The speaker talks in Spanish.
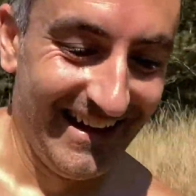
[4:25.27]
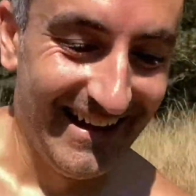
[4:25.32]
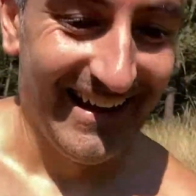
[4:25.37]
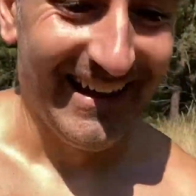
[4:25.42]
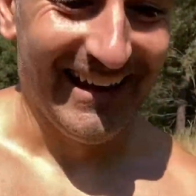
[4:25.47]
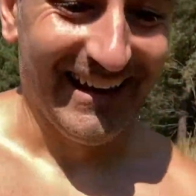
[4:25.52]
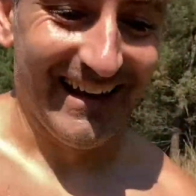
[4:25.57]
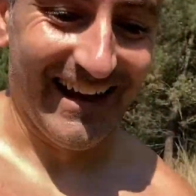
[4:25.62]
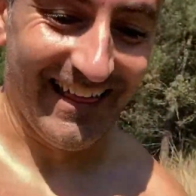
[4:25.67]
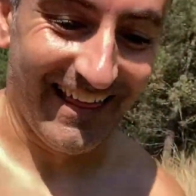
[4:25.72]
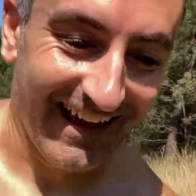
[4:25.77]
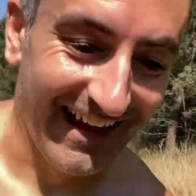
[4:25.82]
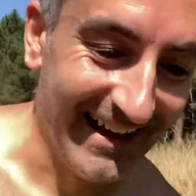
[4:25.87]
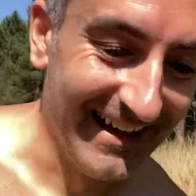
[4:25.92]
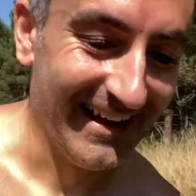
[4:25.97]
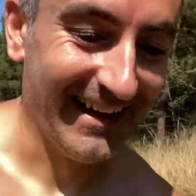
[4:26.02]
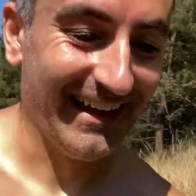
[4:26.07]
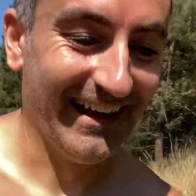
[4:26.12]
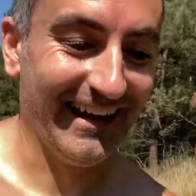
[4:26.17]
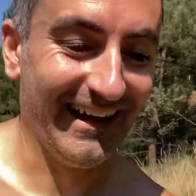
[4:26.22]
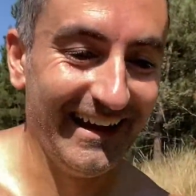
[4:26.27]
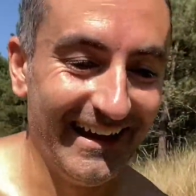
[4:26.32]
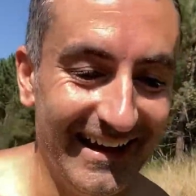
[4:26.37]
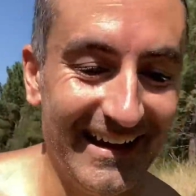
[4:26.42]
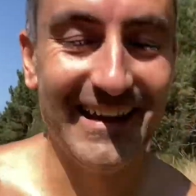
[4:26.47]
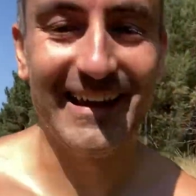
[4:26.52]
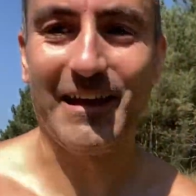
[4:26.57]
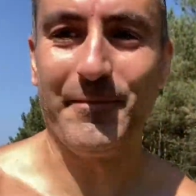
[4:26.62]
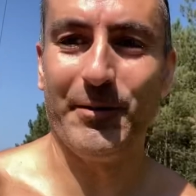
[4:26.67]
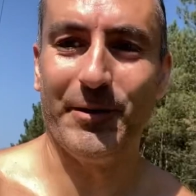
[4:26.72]
Y nada, eh,
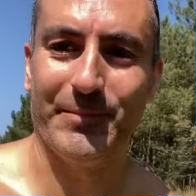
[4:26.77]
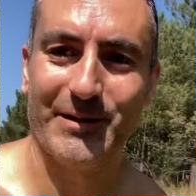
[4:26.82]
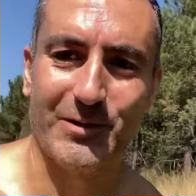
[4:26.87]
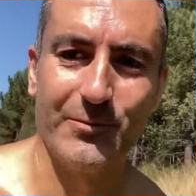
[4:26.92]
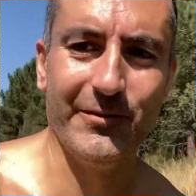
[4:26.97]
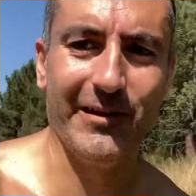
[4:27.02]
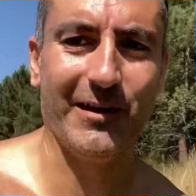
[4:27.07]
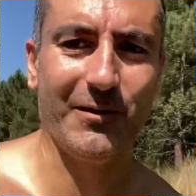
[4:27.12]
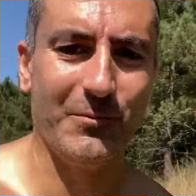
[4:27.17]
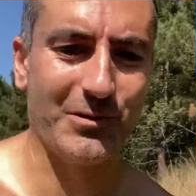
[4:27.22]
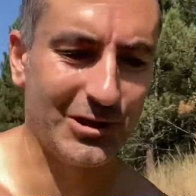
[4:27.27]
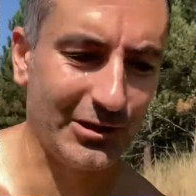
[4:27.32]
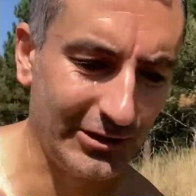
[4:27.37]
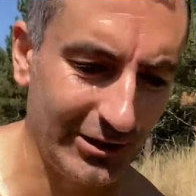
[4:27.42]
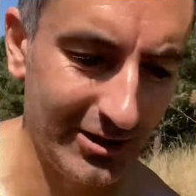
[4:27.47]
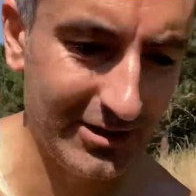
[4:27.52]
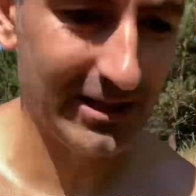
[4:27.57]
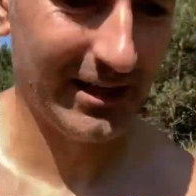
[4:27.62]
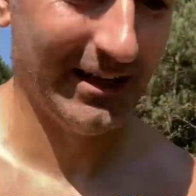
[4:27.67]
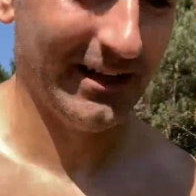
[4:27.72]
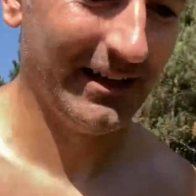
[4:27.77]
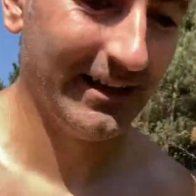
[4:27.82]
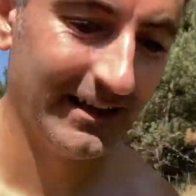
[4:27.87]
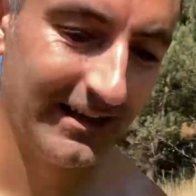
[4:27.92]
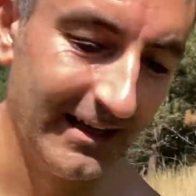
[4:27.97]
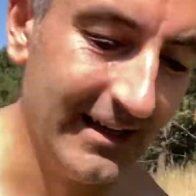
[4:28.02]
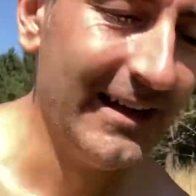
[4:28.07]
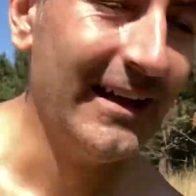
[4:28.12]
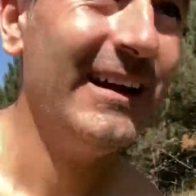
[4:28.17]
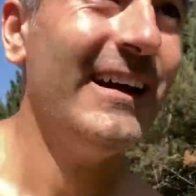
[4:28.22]
que me lo paso muy bien con vosotros,
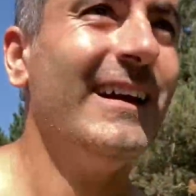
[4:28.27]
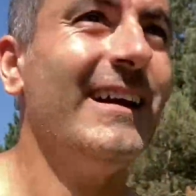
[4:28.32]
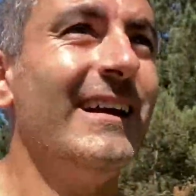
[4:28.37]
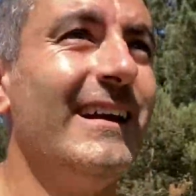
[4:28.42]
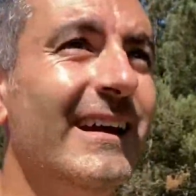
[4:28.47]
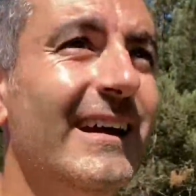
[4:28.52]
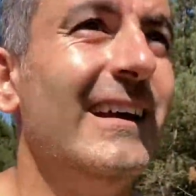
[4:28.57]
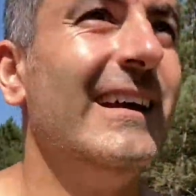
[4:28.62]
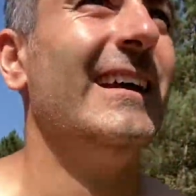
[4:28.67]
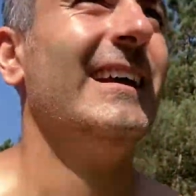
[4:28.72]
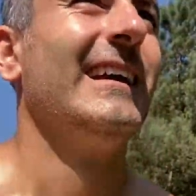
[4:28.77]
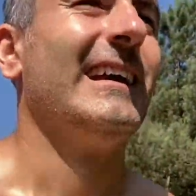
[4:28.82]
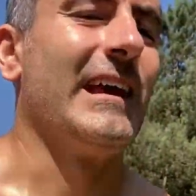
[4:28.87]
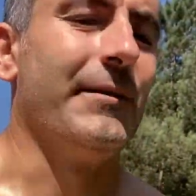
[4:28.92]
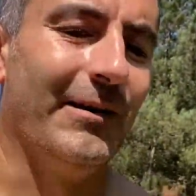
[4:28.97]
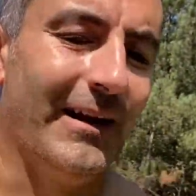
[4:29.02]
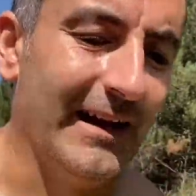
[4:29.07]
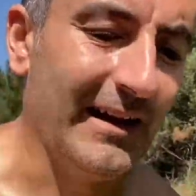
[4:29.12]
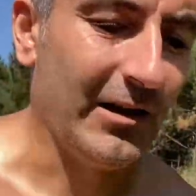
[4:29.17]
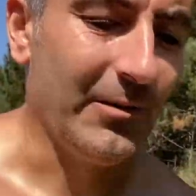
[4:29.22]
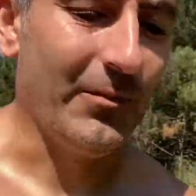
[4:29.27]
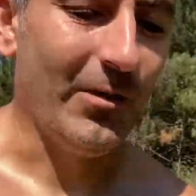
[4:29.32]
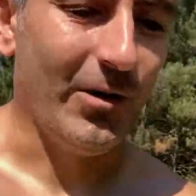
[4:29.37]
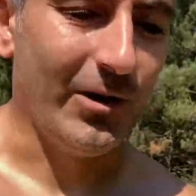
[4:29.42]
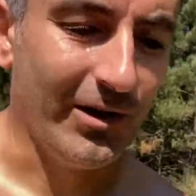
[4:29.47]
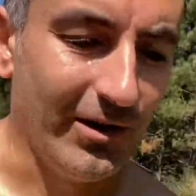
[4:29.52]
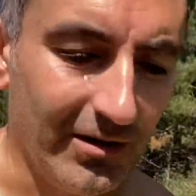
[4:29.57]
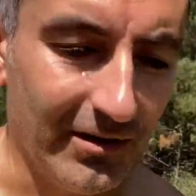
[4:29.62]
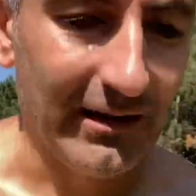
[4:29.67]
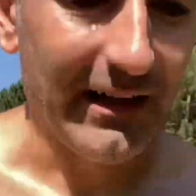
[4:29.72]
que me alegro
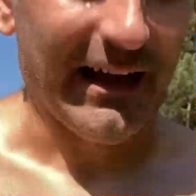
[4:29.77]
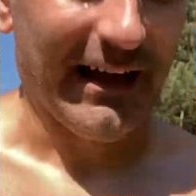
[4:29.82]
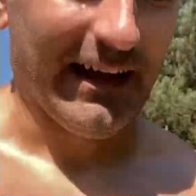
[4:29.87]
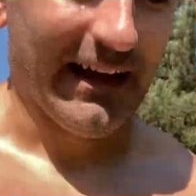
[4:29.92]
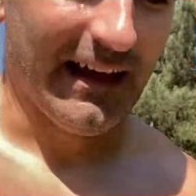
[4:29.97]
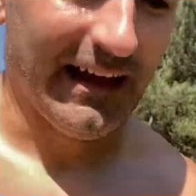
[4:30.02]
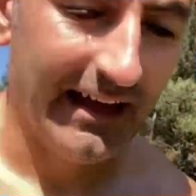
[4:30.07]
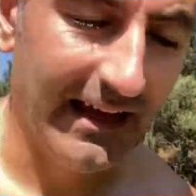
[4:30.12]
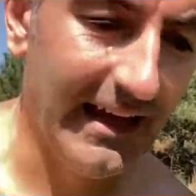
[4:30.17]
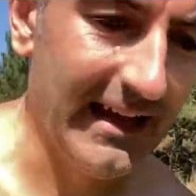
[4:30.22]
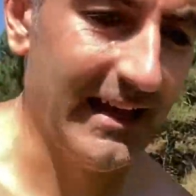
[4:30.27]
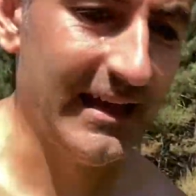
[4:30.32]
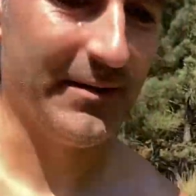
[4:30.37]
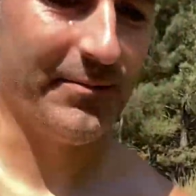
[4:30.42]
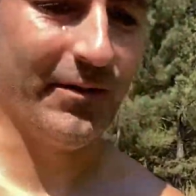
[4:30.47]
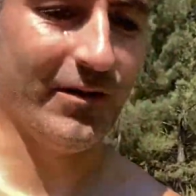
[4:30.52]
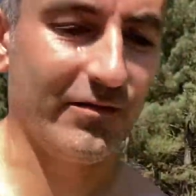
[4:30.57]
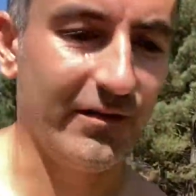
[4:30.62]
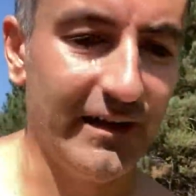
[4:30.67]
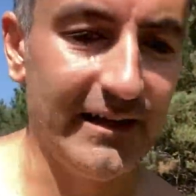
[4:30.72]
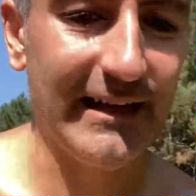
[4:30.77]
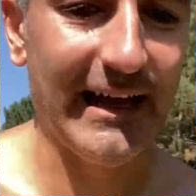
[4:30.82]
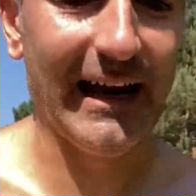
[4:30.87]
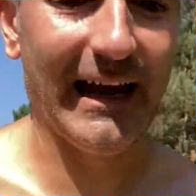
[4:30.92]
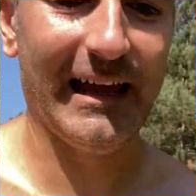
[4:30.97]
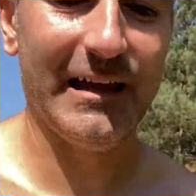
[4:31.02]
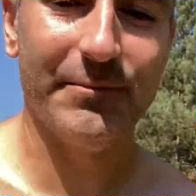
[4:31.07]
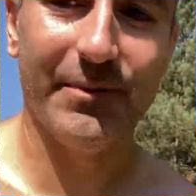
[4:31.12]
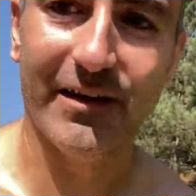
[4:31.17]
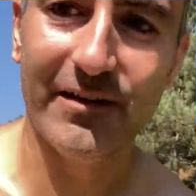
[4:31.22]
mogollón, que por fin ya
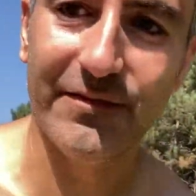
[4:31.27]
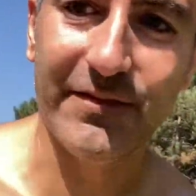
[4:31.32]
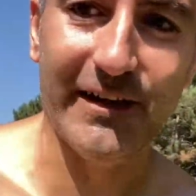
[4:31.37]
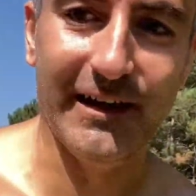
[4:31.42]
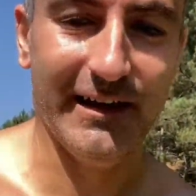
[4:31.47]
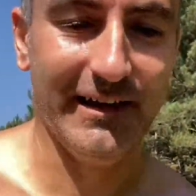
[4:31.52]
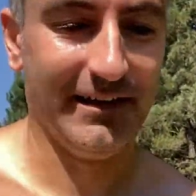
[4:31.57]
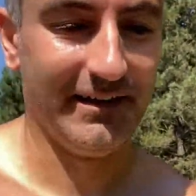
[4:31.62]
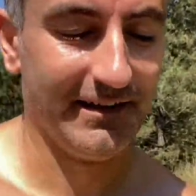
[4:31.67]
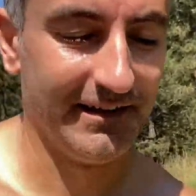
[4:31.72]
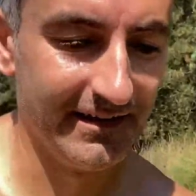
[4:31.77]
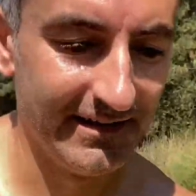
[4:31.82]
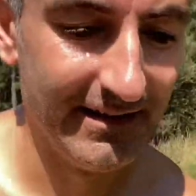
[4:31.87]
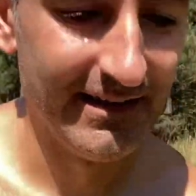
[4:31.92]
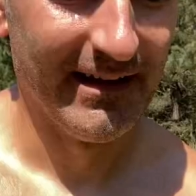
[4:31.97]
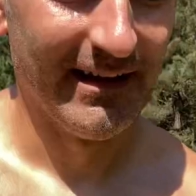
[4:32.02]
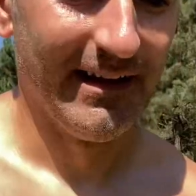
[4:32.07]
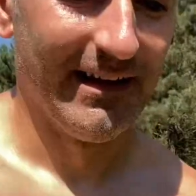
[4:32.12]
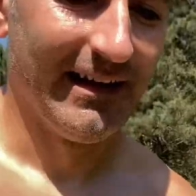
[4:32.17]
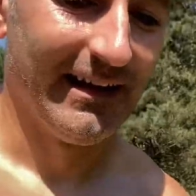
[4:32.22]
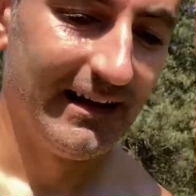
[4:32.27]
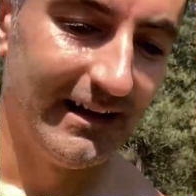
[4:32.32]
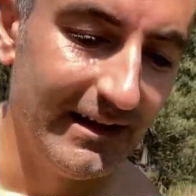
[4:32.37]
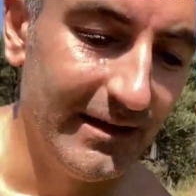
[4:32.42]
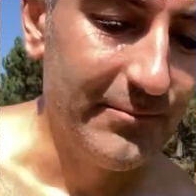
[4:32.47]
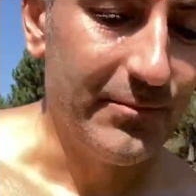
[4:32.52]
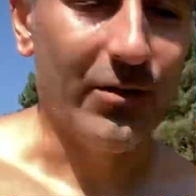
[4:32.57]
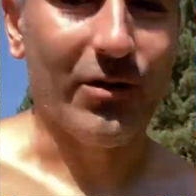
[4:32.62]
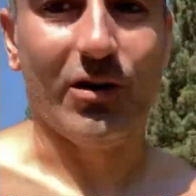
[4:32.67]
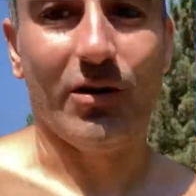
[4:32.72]
la IPF
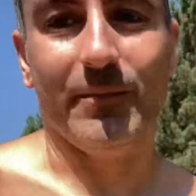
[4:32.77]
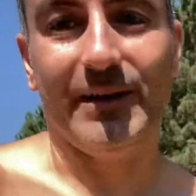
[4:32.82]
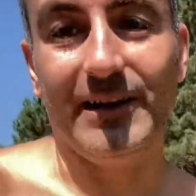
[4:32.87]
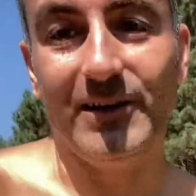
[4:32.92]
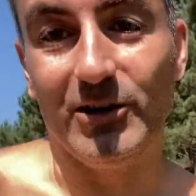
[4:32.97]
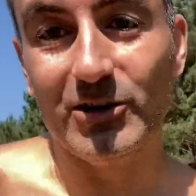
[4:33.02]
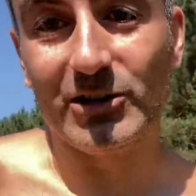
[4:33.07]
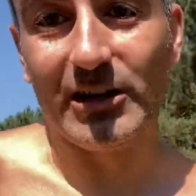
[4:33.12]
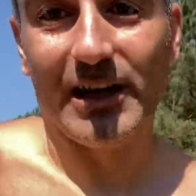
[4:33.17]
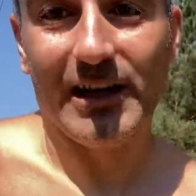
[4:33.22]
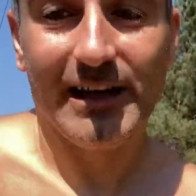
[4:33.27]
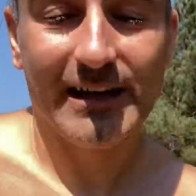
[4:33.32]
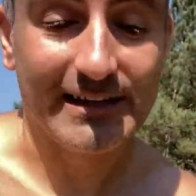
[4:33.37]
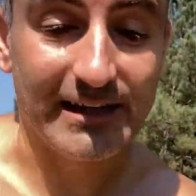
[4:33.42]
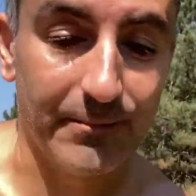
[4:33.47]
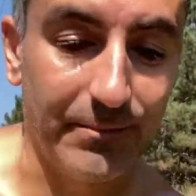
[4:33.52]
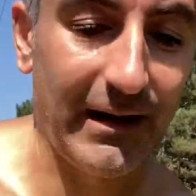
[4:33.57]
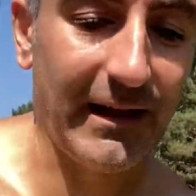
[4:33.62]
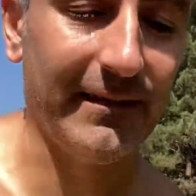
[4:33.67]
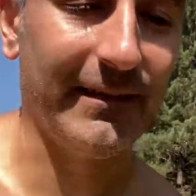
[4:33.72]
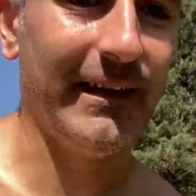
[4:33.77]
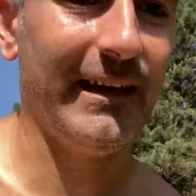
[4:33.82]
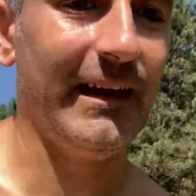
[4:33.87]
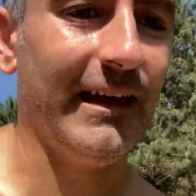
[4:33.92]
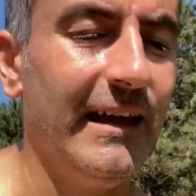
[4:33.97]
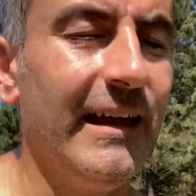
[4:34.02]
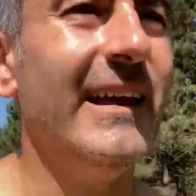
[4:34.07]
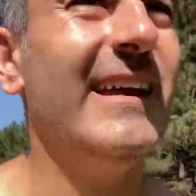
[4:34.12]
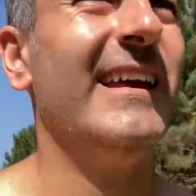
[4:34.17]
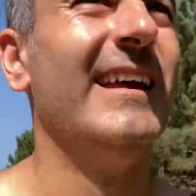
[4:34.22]
por lo menos se plantee
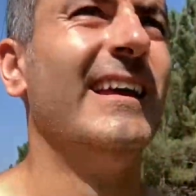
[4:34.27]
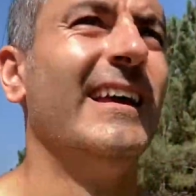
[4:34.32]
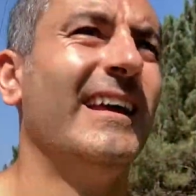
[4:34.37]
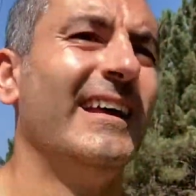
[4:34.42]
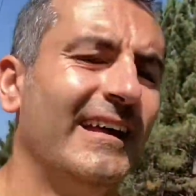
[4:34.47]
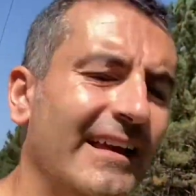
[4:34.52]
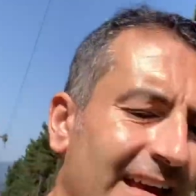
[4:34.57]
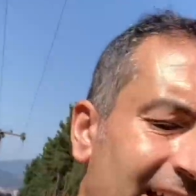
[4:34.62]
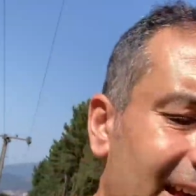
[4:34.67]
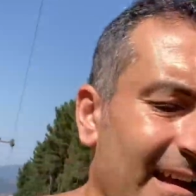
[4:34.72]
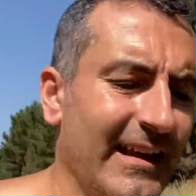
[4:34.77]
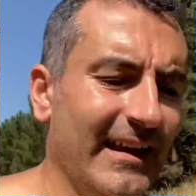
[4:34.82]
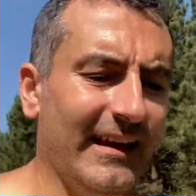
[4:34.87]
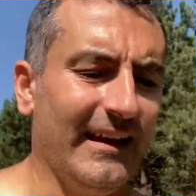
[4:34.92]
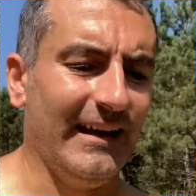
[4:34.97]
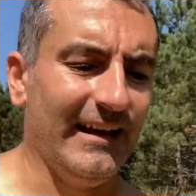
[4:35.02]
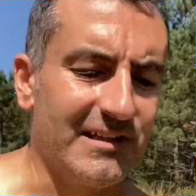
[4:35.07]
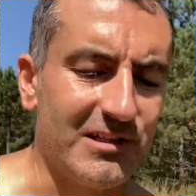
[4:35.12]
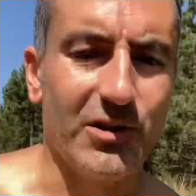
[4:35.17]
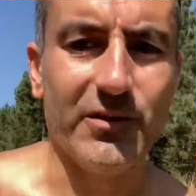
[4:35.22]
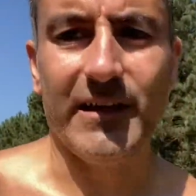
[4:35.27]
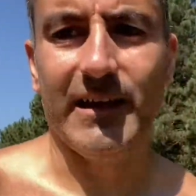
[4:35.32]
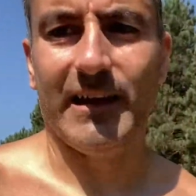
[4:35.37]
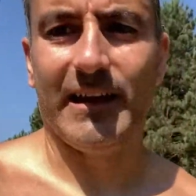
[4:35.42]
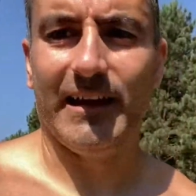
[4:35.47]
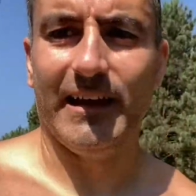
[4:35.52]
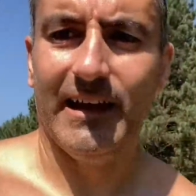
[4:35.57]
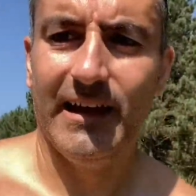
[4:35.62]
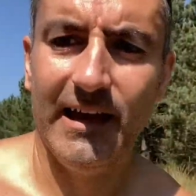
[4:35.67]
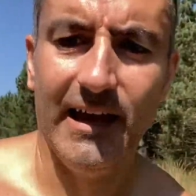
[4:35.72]
el hecho de
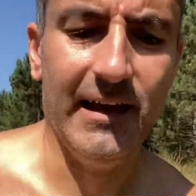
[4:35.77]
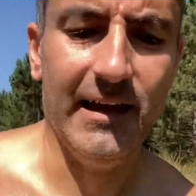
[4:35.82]
que